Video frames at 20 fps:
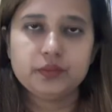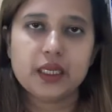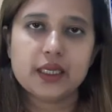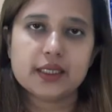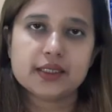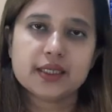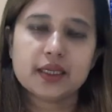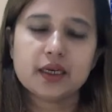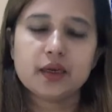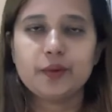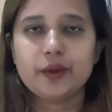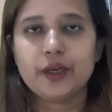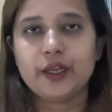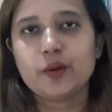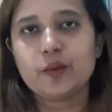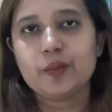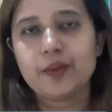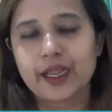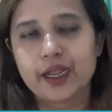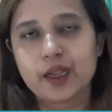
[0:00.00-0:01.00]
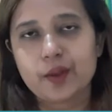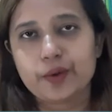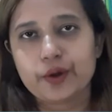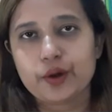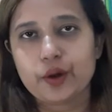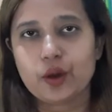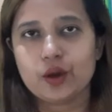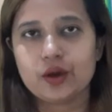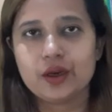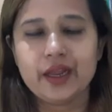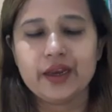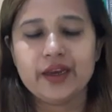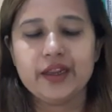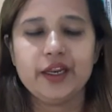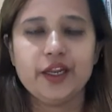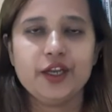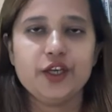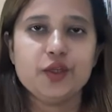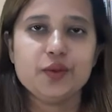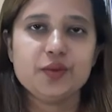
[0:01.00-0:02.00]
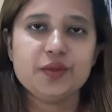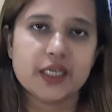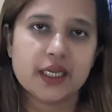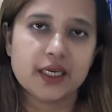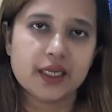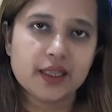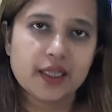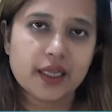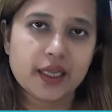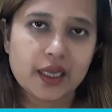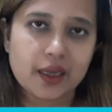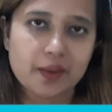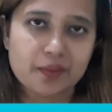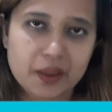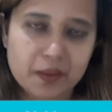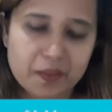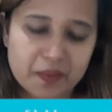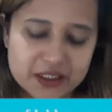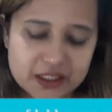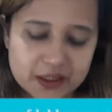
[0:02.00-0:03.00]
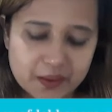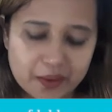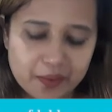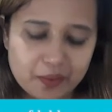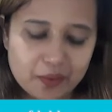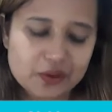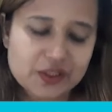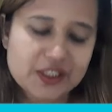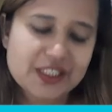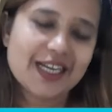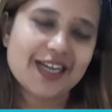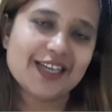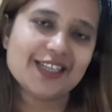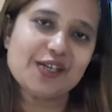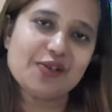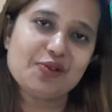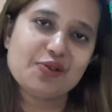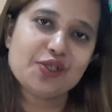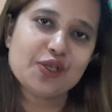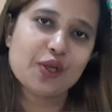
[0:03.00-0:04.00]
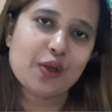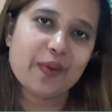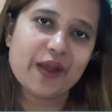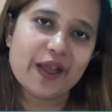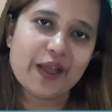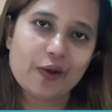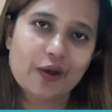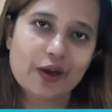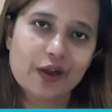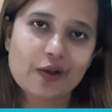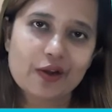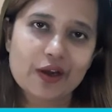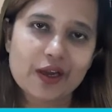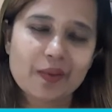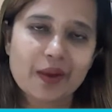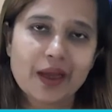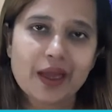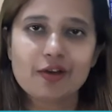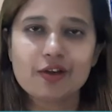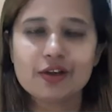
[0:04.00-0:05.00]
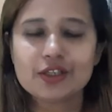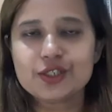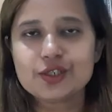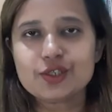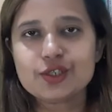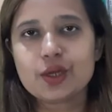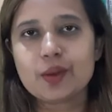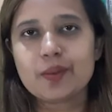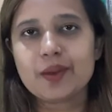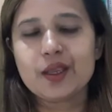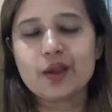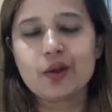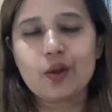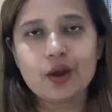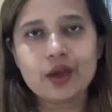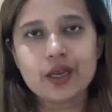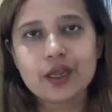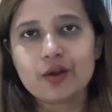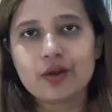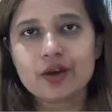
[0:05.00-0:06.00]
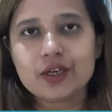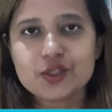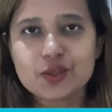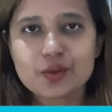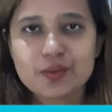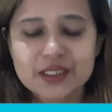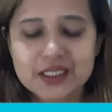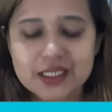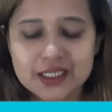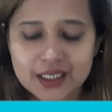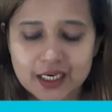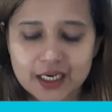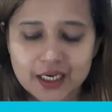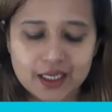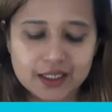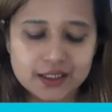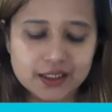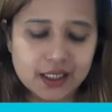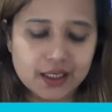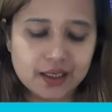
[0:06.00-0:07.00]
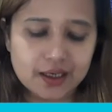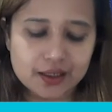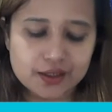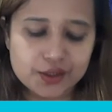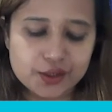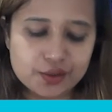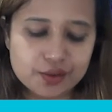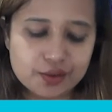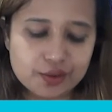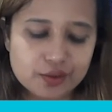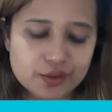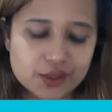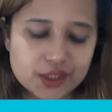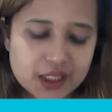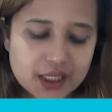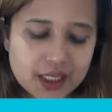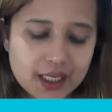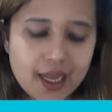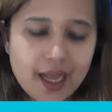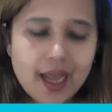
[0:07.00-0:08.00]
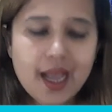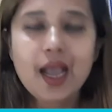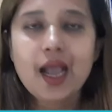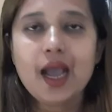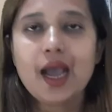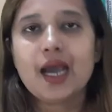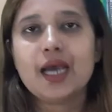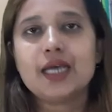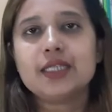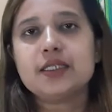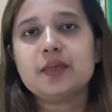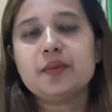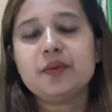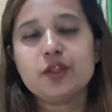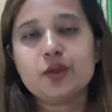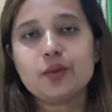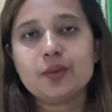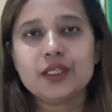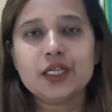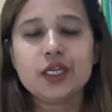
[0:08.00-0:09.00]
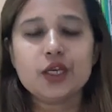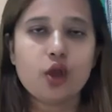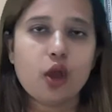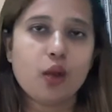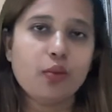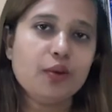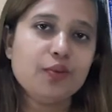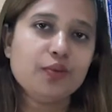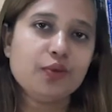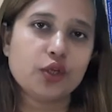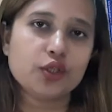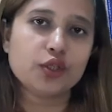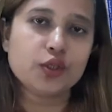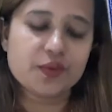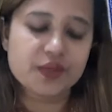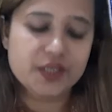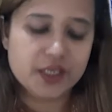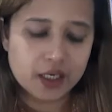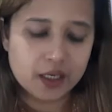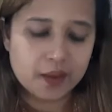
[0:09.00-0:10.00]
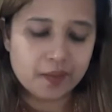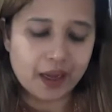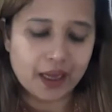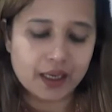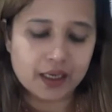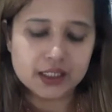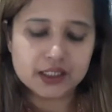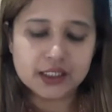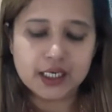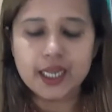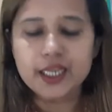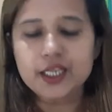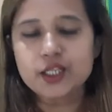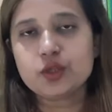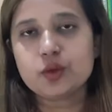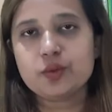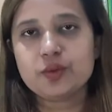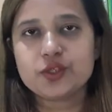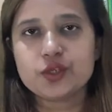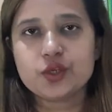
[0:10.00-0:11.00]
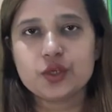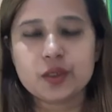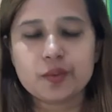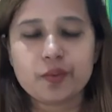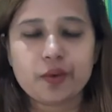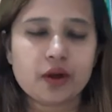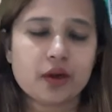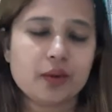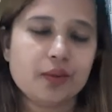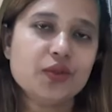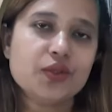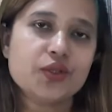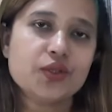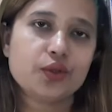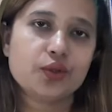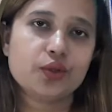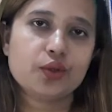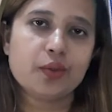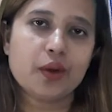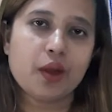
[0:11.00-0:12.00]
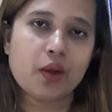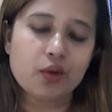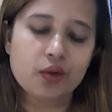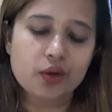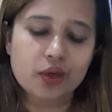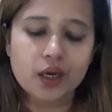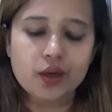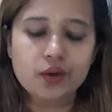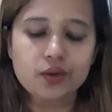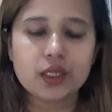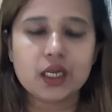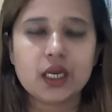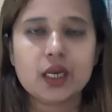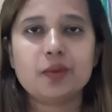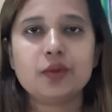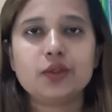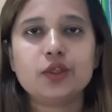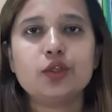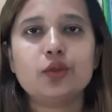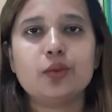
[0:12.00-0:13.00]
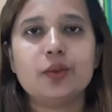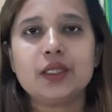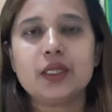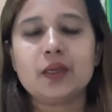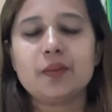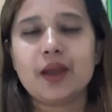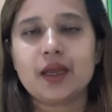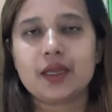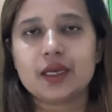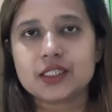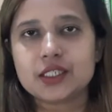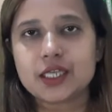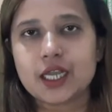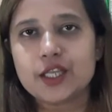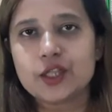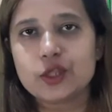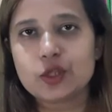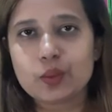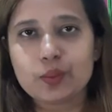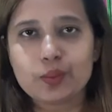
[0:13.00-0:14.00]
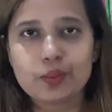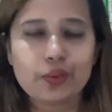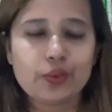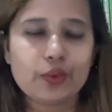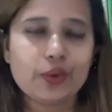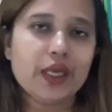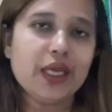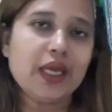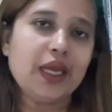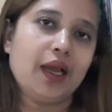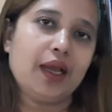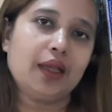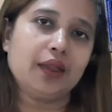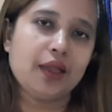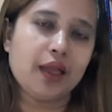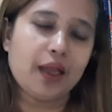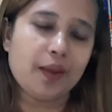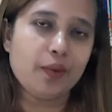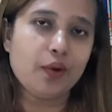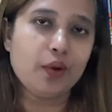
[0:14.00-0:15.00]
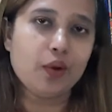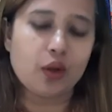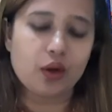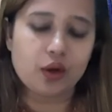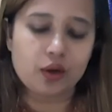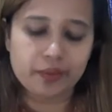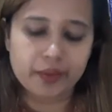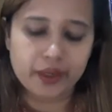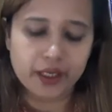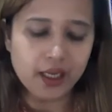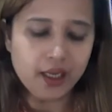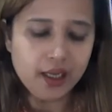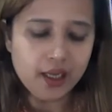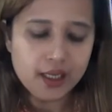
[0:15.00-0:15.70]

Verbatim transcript: আসসালামু আলাইকুম লেখাপড়া অনলাইনের ইউটিউব চ্যানেল থেকে আমি দীপা জামান বলছি আশা করি সবাই অনেক অনেক ভালো আছো সবাইকে অনেক অনেক শুভেচ্ছা জানিয়ে আজকে ক্লাস শুরু করছি আজ আমি তোমাদের নবম দশম শ্রেণীর বাংলা সাহিত্য বিষয়টি পড়াবো সো তোমরা অন্যান্য দিনের মতো তোমাদের বাংলা সাহিত্য বই খাতা এবং কলম নিয়ে